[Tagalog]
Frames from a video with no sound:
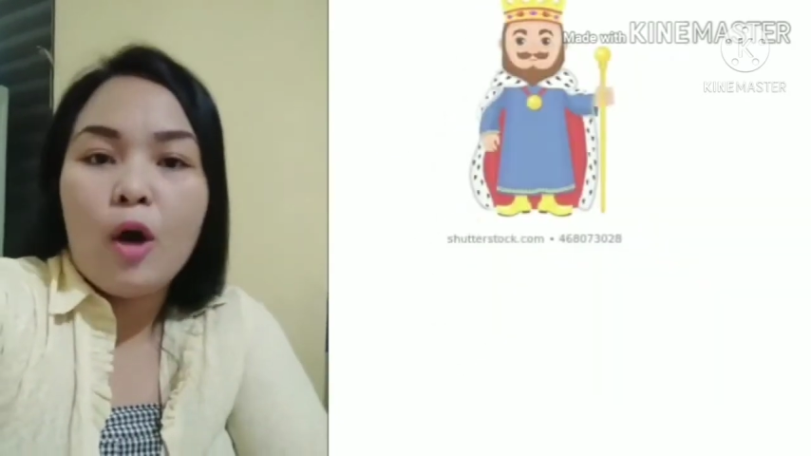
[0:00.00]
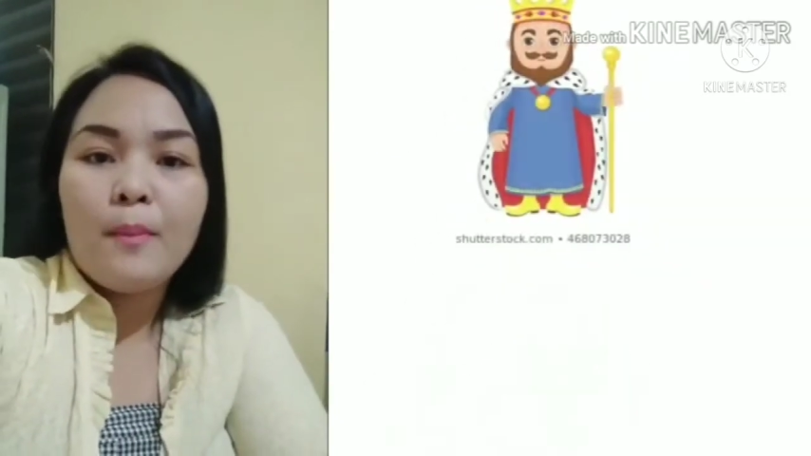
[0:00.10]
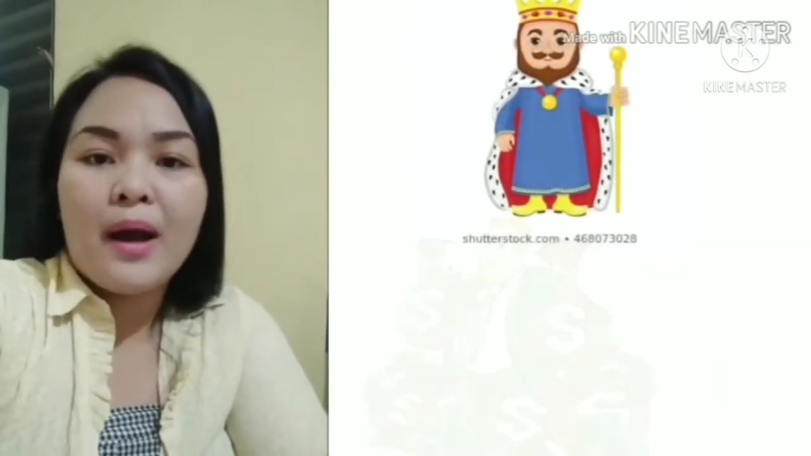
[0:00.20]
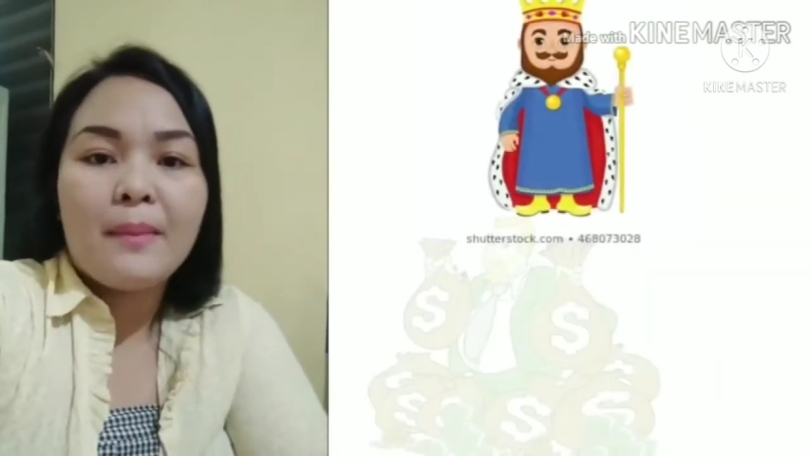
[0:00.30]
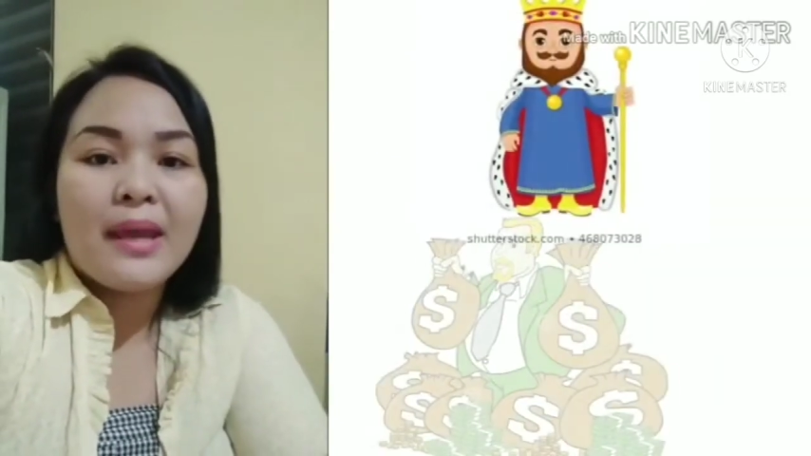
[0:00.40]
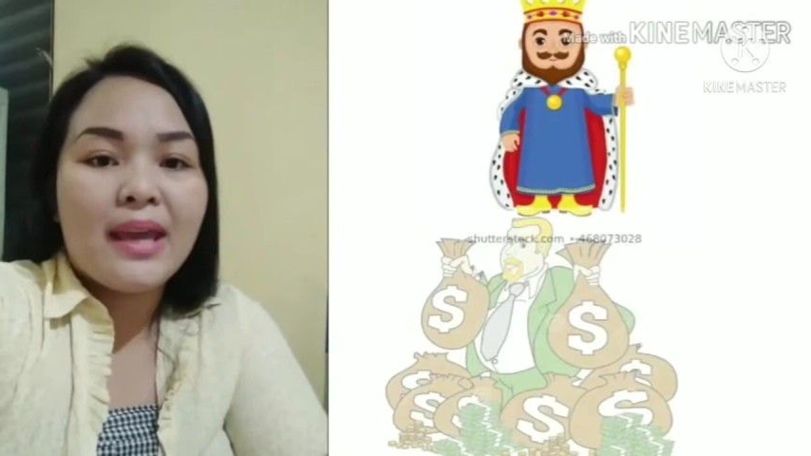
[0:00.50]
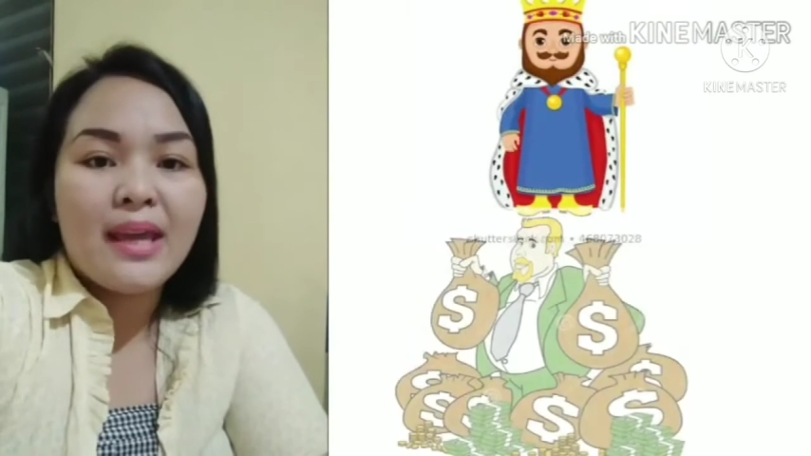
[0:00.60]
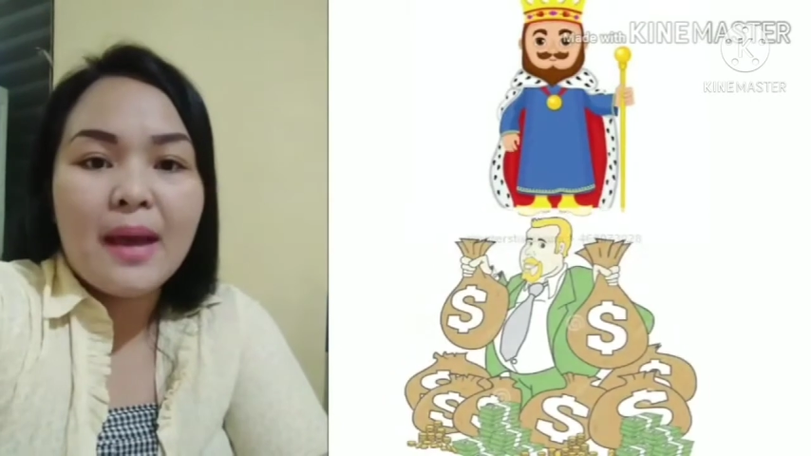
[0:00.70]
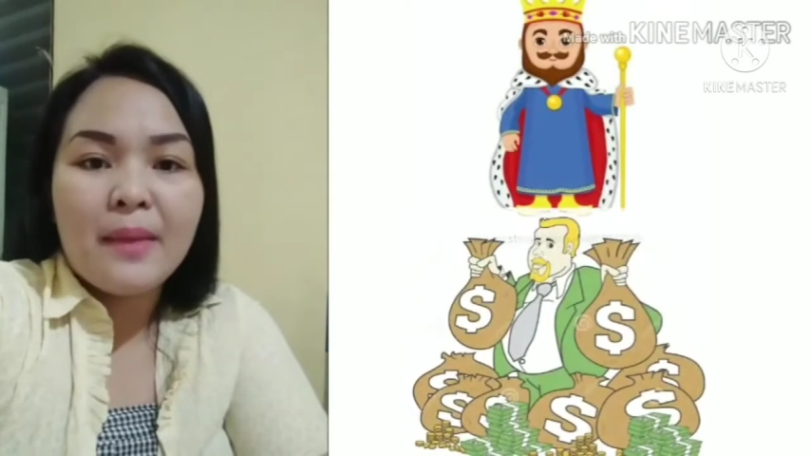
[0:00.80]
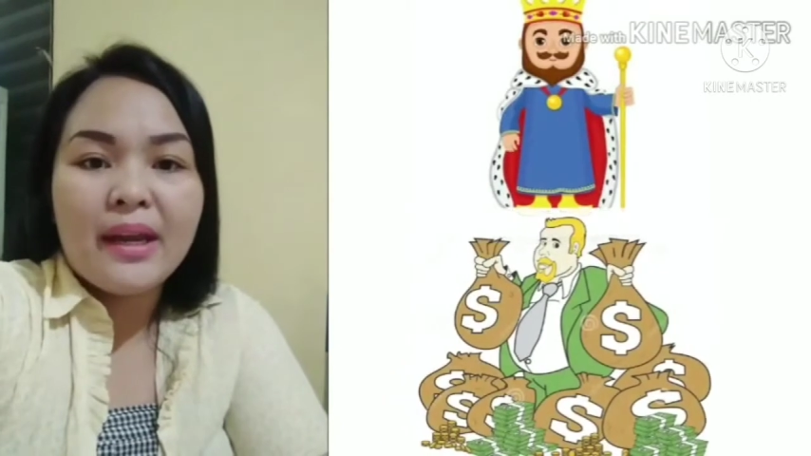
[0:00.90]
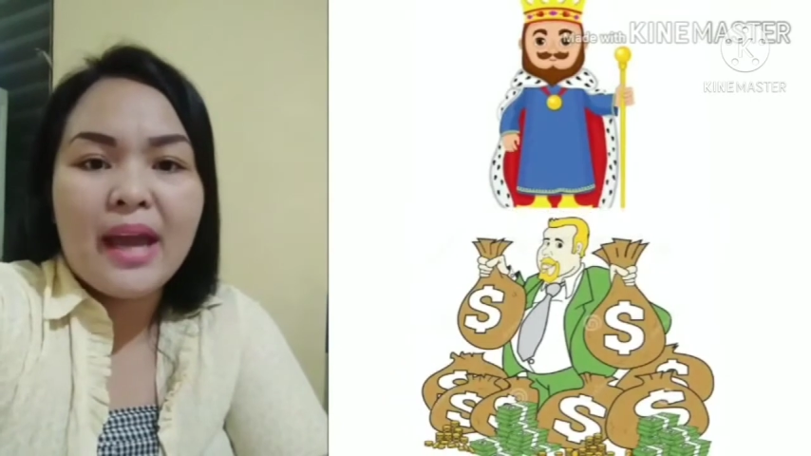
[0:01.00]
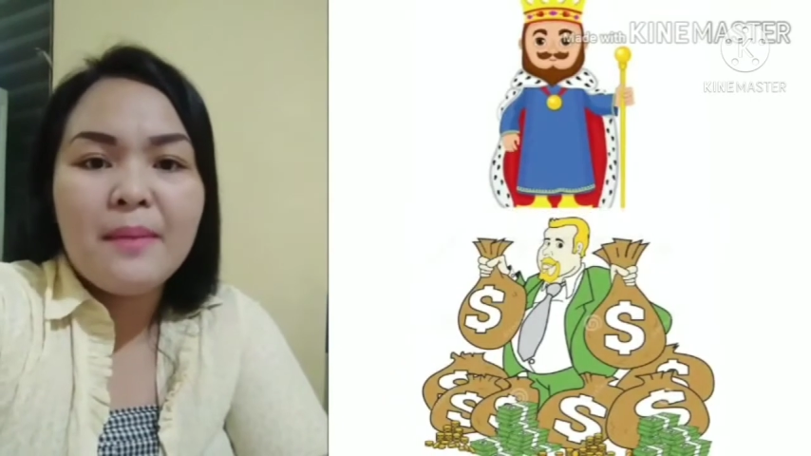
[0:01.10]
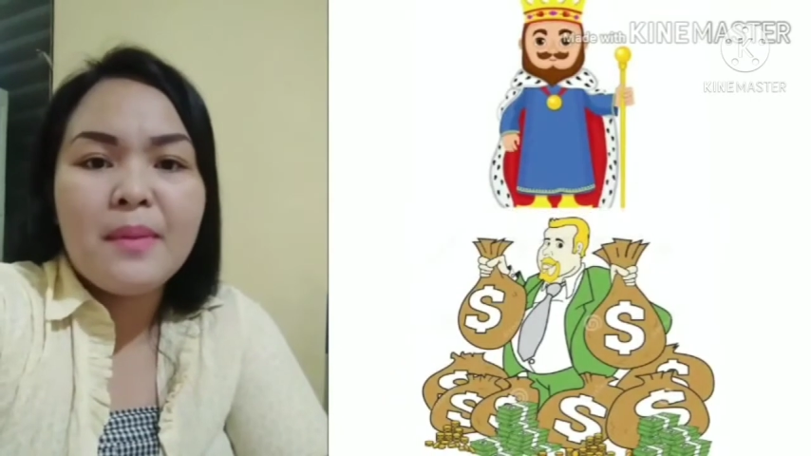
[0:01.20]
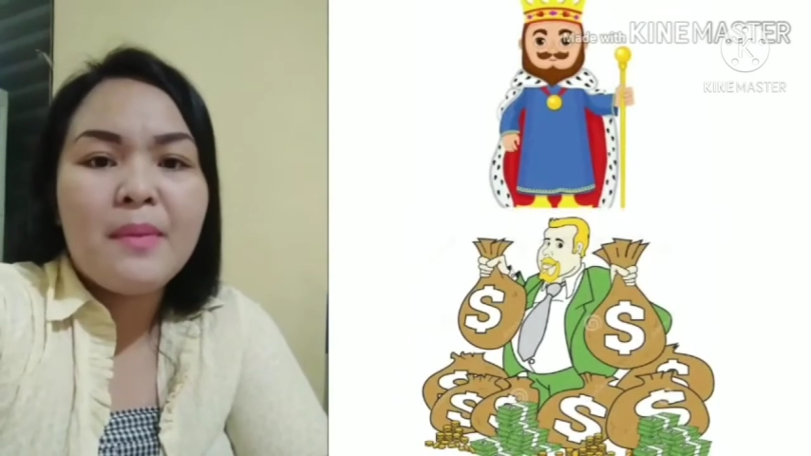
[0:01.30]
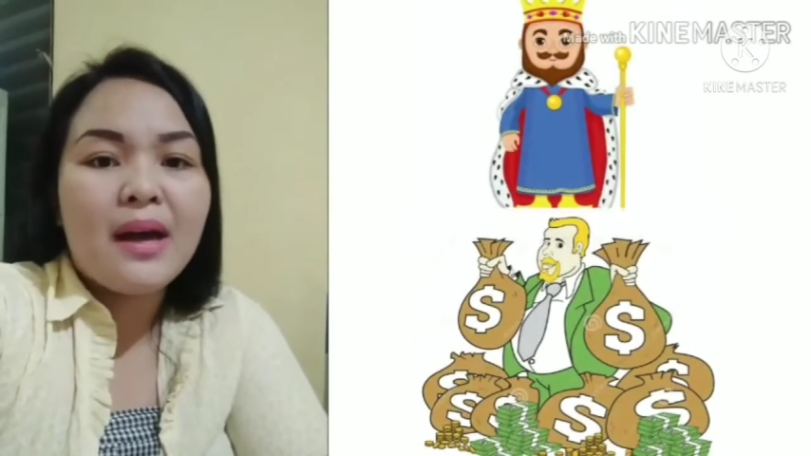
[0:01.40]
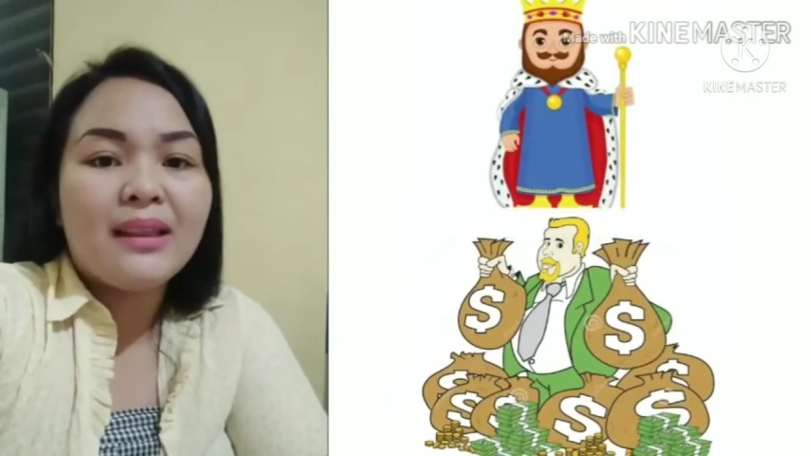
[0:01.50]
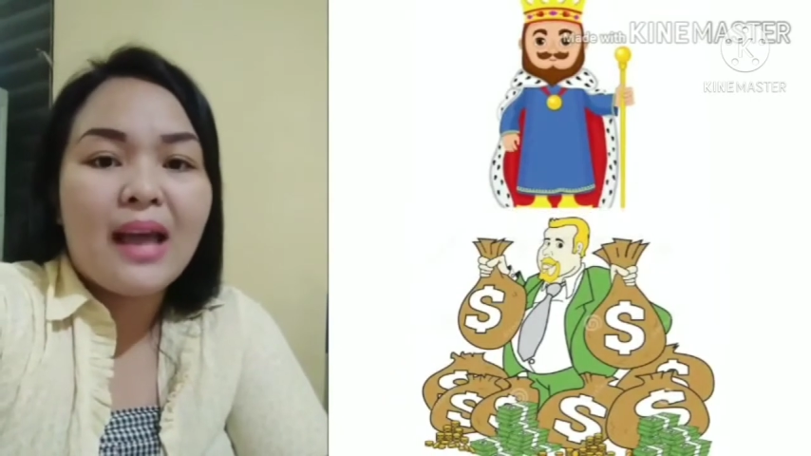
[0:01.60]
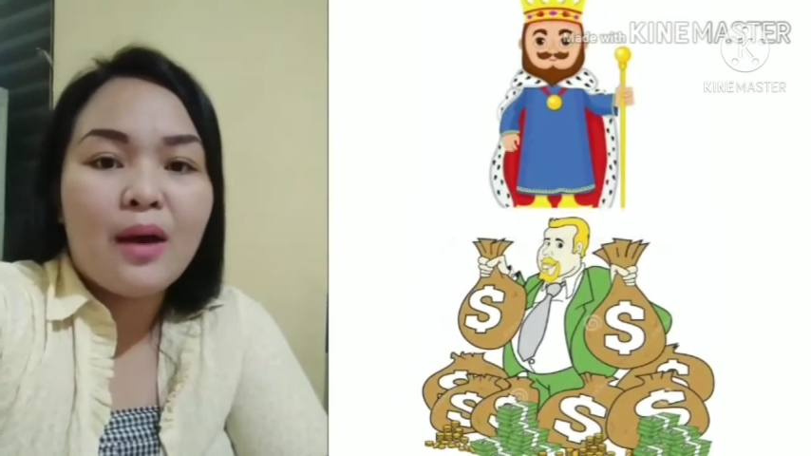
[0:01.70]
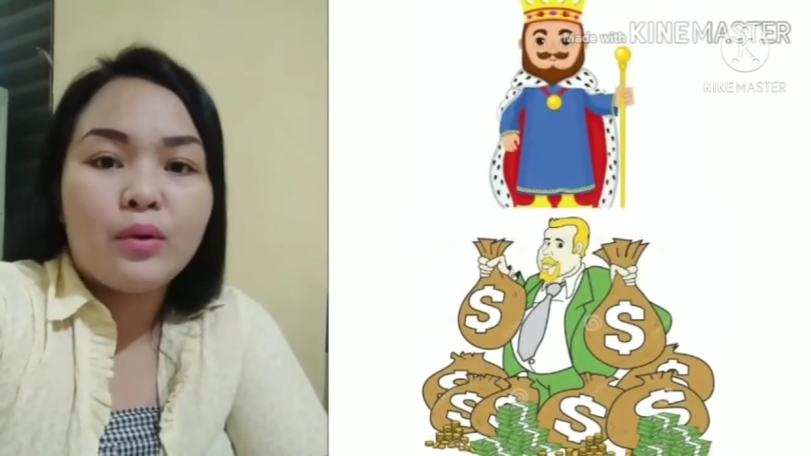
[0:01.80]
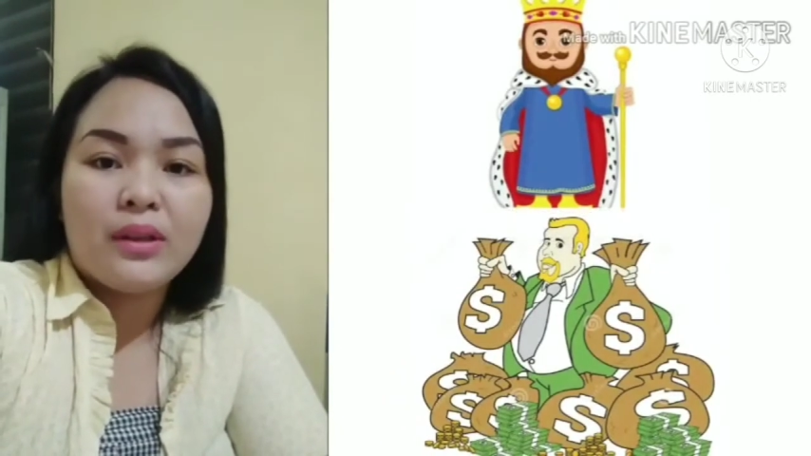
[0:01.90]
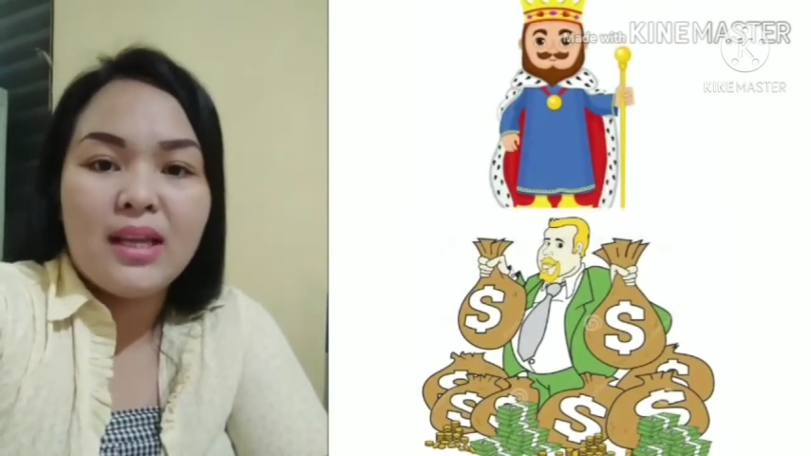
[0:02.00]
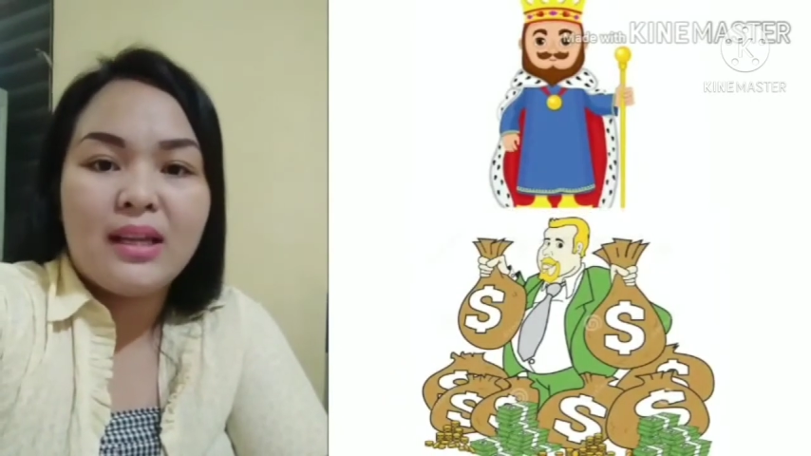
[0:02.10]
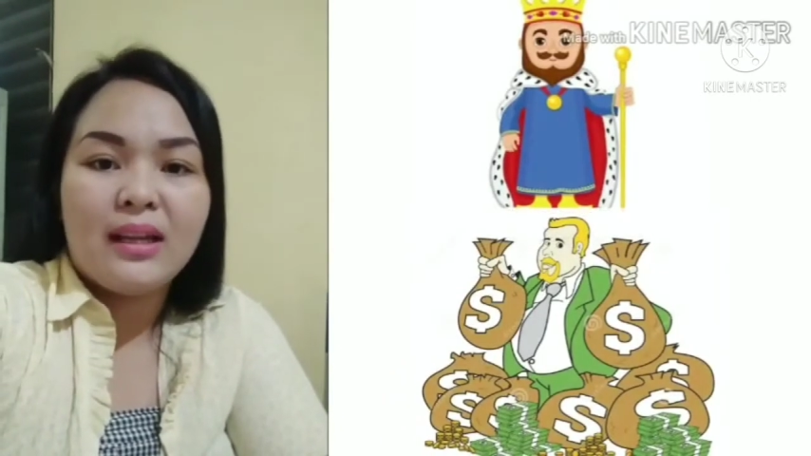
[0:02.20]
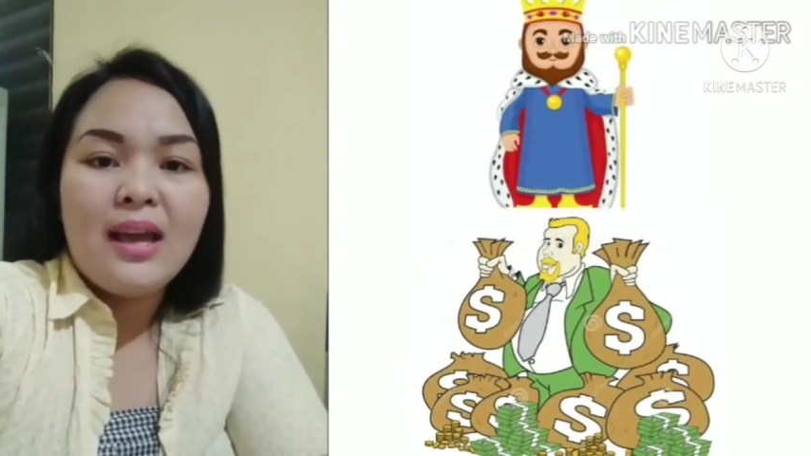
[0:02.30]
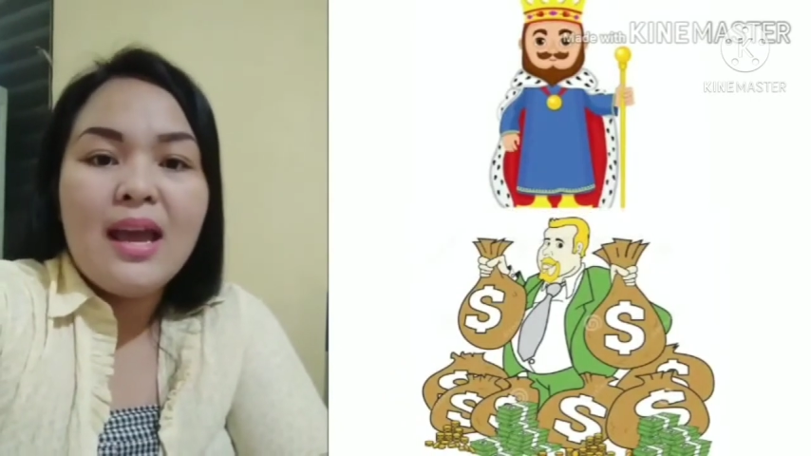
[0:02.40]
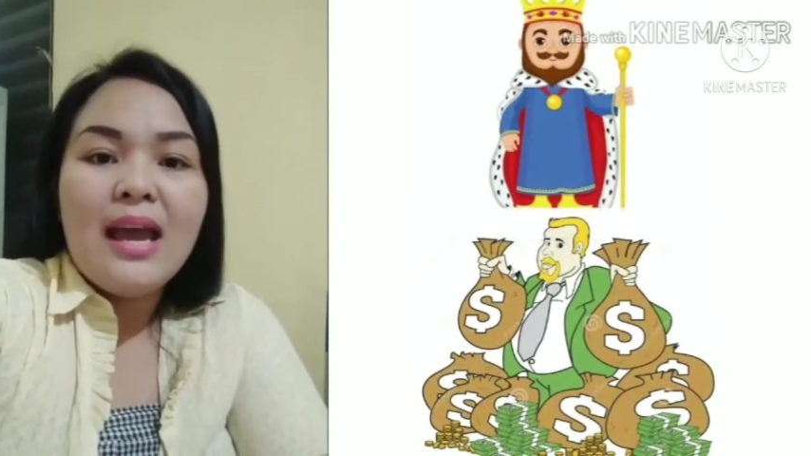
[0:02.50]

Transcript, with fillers: o mga mayayaman ay may mga takot din.